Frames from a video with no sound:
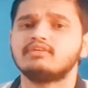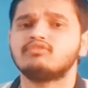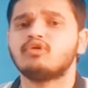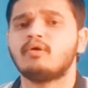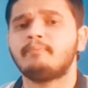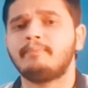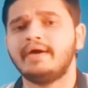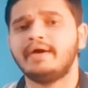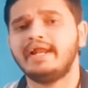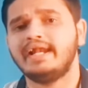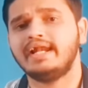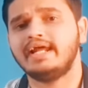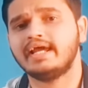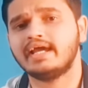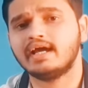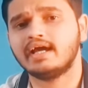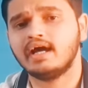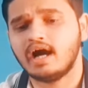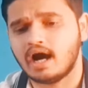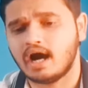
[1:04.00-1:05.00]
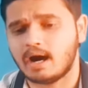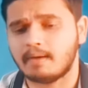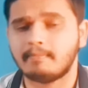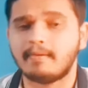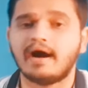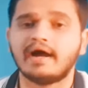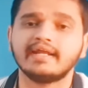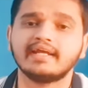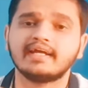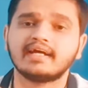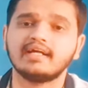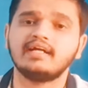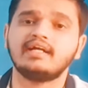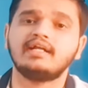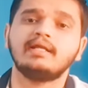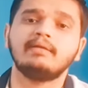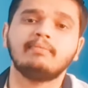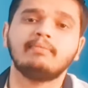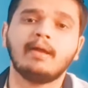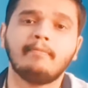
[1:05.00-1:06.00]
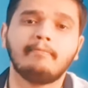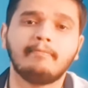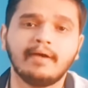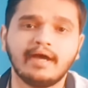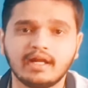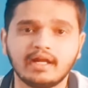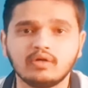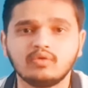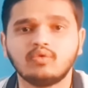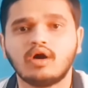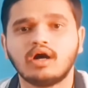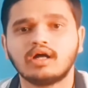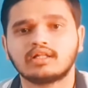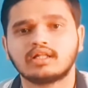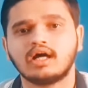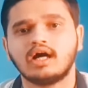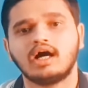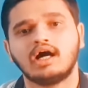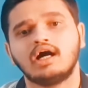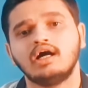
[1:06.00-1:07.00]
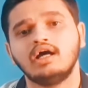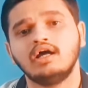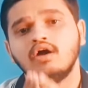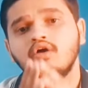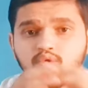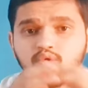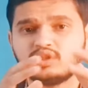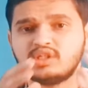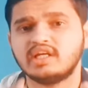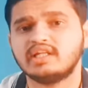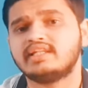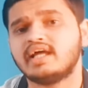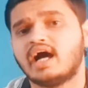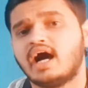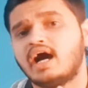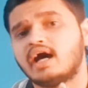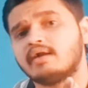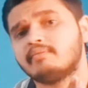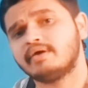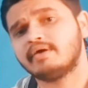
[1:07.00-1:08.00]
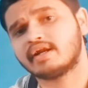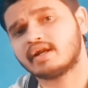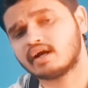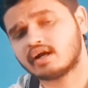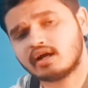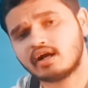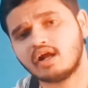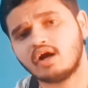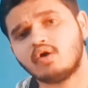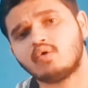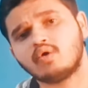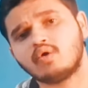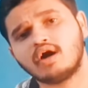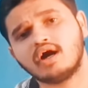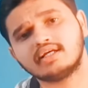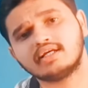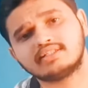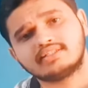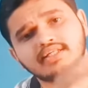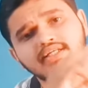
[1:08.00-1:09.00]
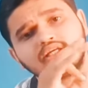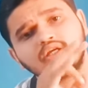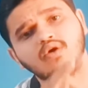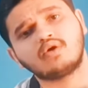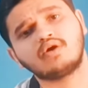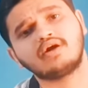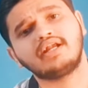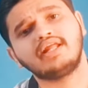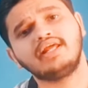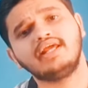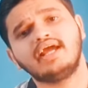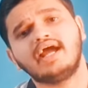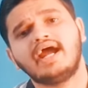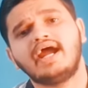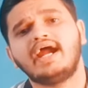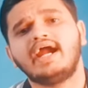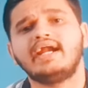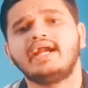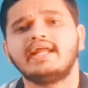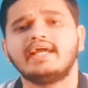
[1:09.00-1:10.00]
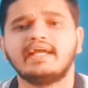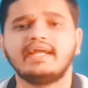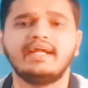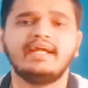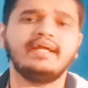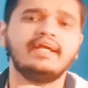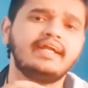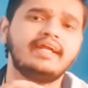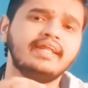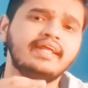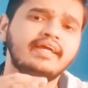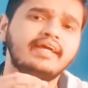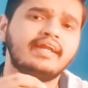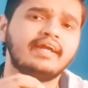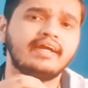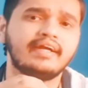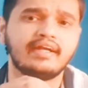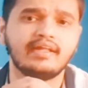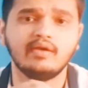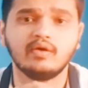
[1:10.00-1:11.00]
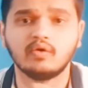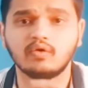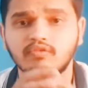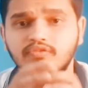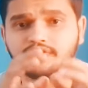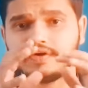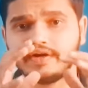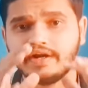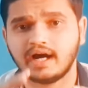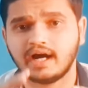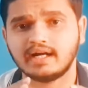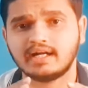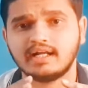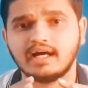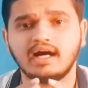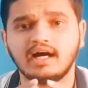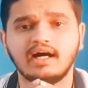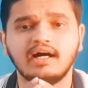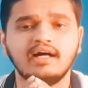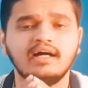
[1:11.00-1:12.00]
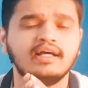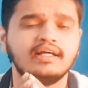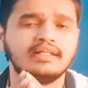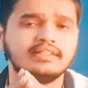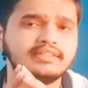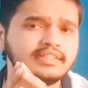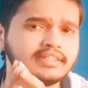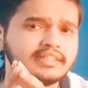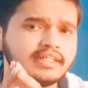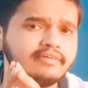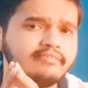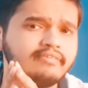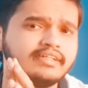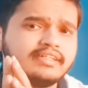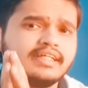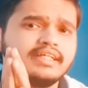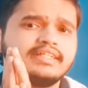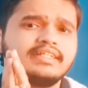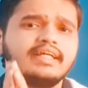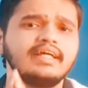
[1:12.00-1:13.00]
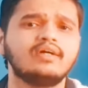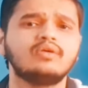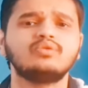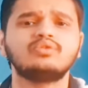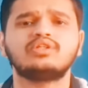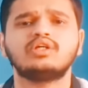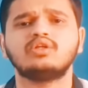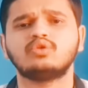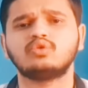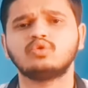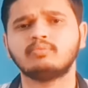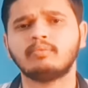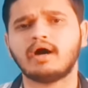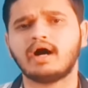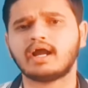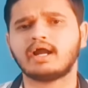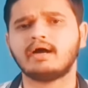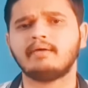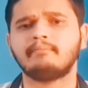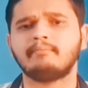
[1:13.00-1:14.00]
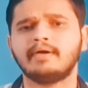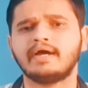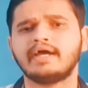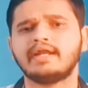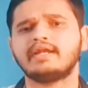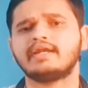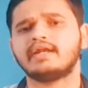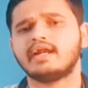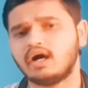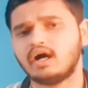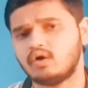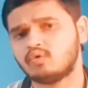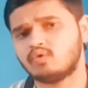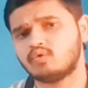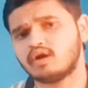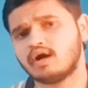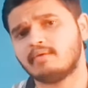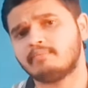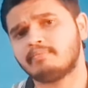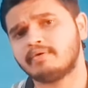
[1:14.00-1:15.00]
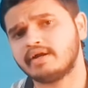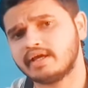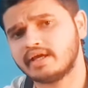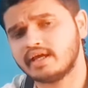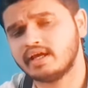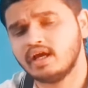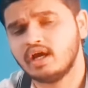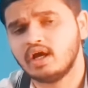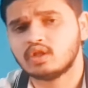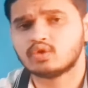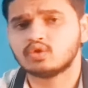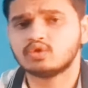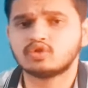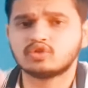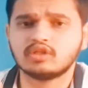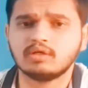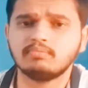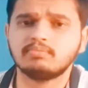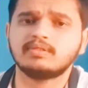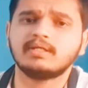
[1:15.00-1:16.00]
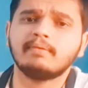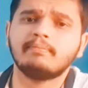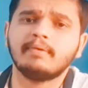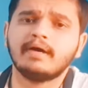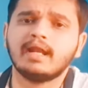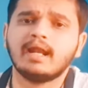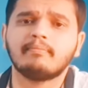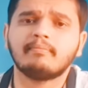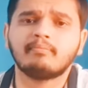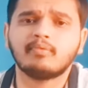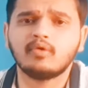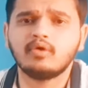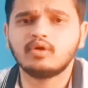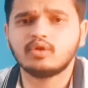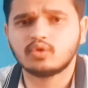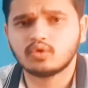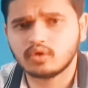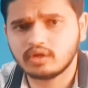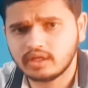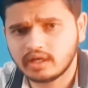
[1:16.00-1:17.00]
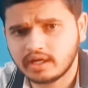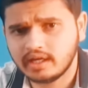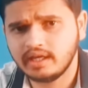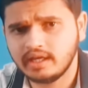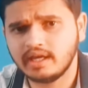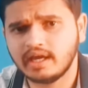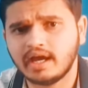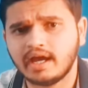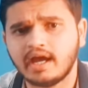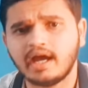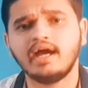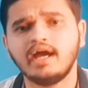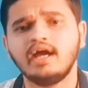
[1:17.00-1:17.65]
से वो पहले हमारी कंट्री में बैन हुआ था उसे ध्यान में रखना होगा सिक्योरिटी एंड इंटीग्रिटी ऑफ डाटा जिसकी वजह से उसे दोबारा बैन ना होना पड़े तो सबसे पहला पॉइंट तो यही है